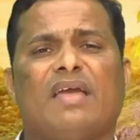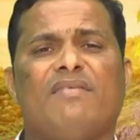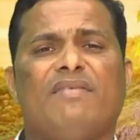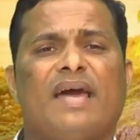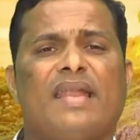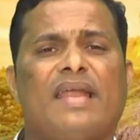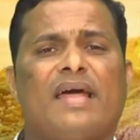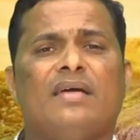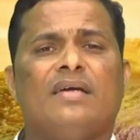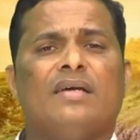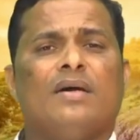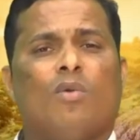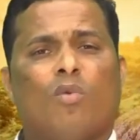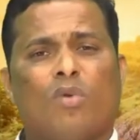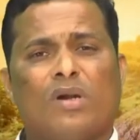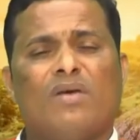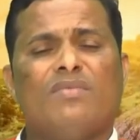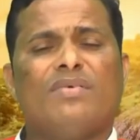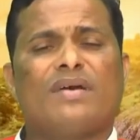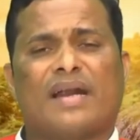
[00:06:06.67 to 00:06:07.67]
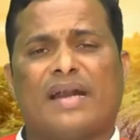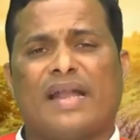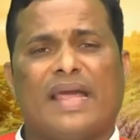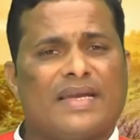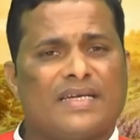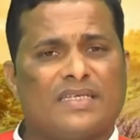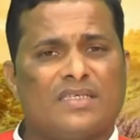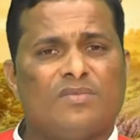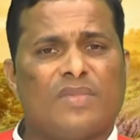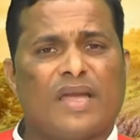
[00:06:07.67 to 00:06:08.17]
தேவையான உணவு
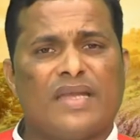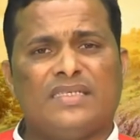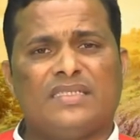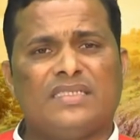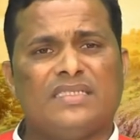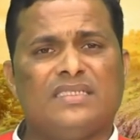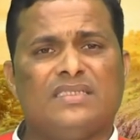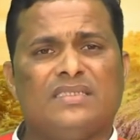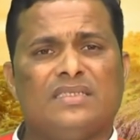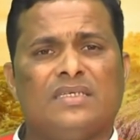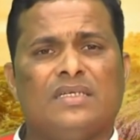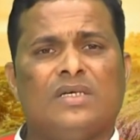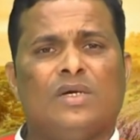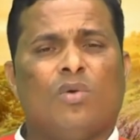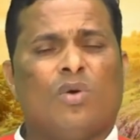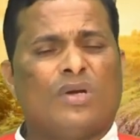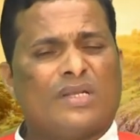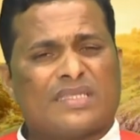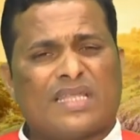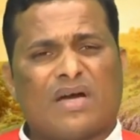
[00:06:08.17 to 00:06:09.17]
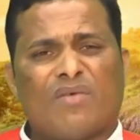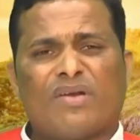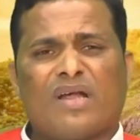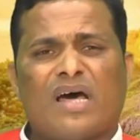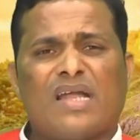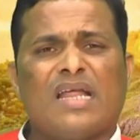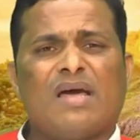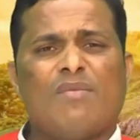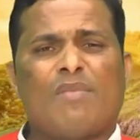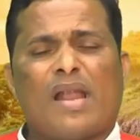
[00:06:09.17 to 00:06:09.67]
கிடைக்கும் என்று ஒரு
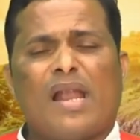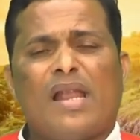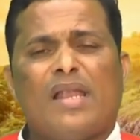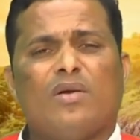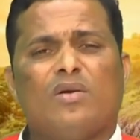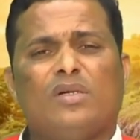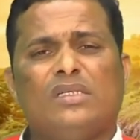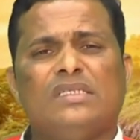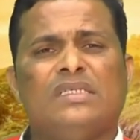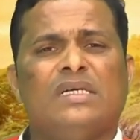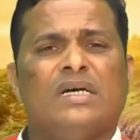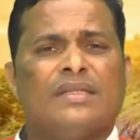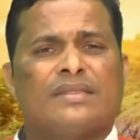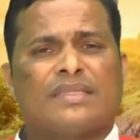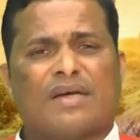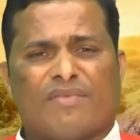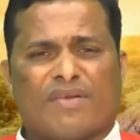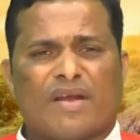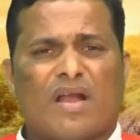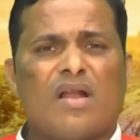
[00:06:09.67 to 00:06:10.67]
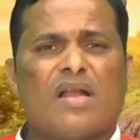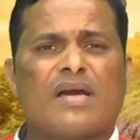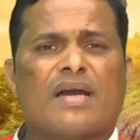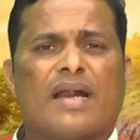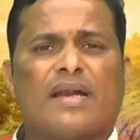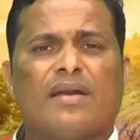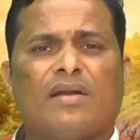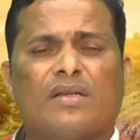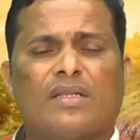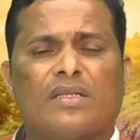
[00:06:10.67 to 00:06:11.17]
தவறான மனநிலையோடு தவறான
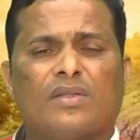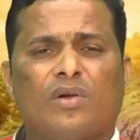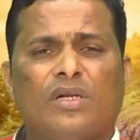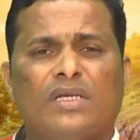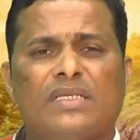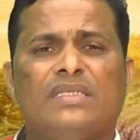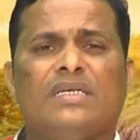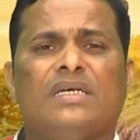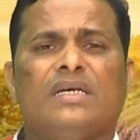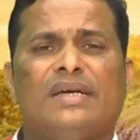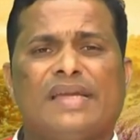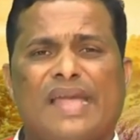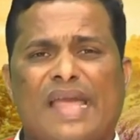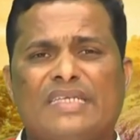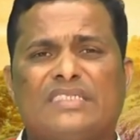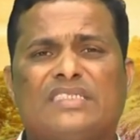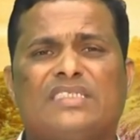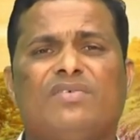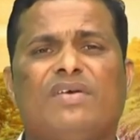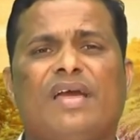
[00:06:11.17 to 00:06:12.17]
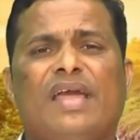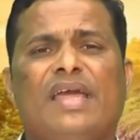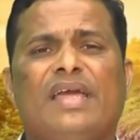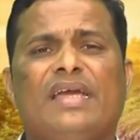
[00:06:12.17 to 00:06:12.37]
கண்ணோட்டத்தோடு இயேசுவை